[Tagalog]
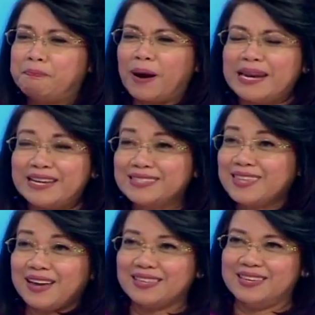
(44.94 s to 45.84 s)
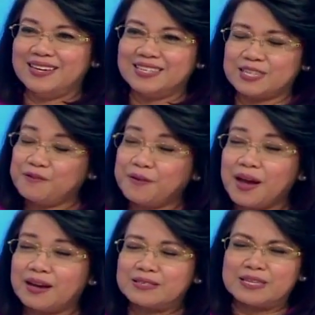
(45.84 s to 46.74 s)
baligtad sa
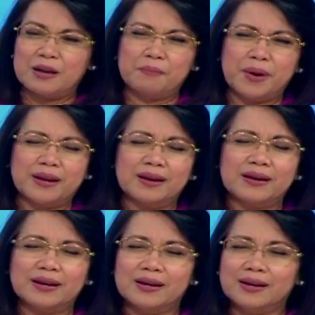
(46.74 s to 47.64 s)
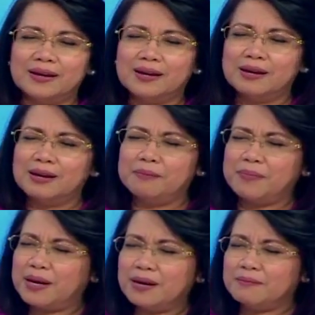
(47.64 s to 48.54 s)
facts. Parang, uh,
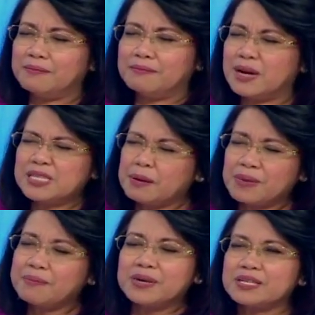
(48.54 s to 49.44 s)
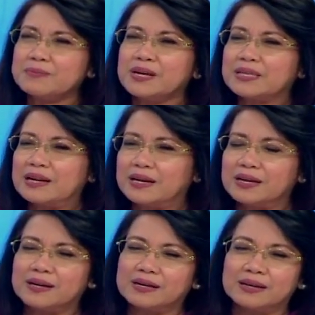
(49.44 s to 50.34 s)
parang masamang masama talaga
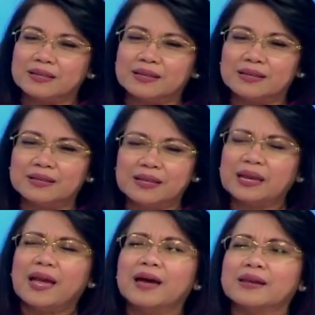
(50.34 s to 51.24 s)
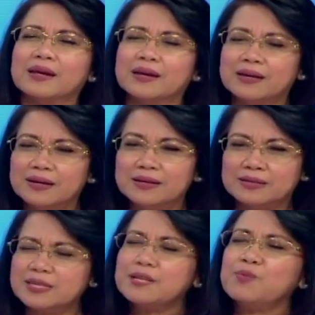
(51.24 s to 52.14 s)
yung nangyaring
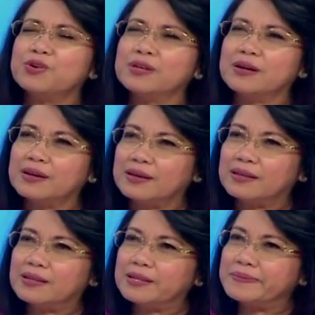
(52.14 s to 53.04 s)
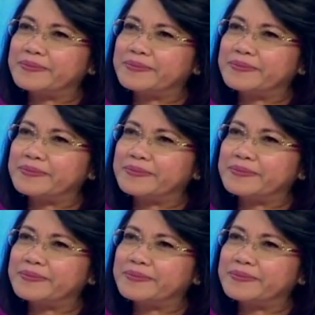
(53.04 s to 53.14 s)
testimonyang yan. Mm-hmm.